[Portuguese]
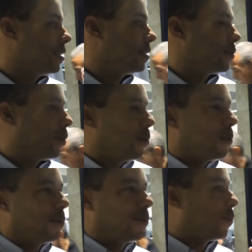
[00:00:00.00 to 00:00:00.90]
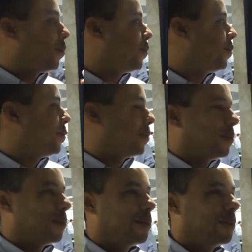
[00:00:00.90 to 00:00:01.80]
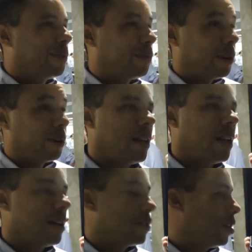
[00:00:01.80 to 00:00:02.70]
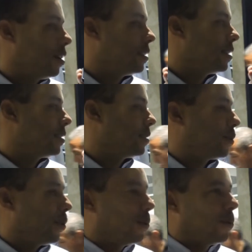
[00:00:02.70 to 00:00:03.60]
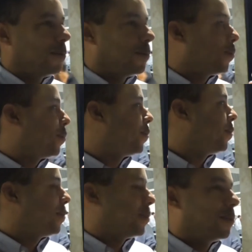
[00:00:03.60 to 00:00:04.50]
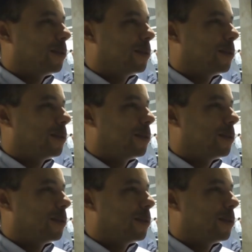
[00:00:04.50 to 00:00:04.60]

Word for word: a palavra para quem entende. É, só, só, só houve